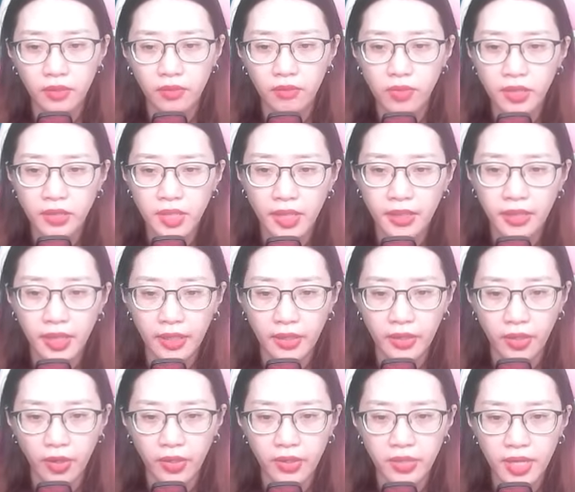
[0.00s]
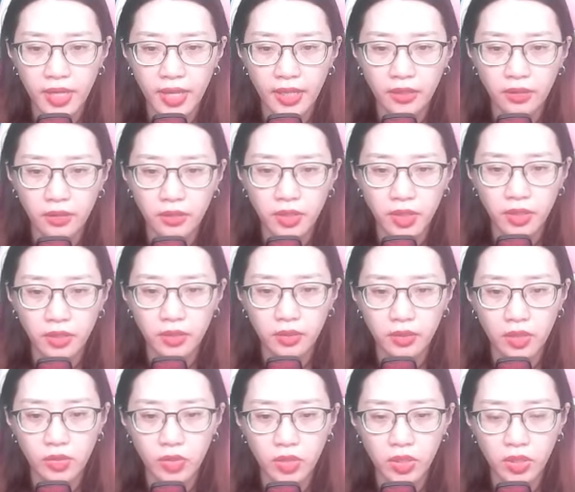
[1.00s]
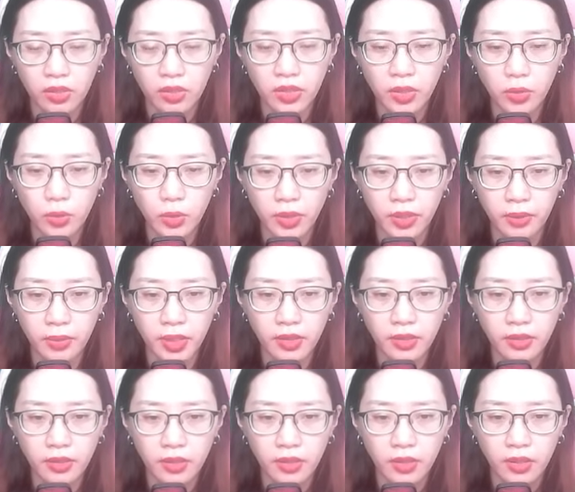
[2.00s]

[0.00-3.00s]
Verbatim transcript: Vấn đề này hỏi ra thì thật sự rất huyền bí.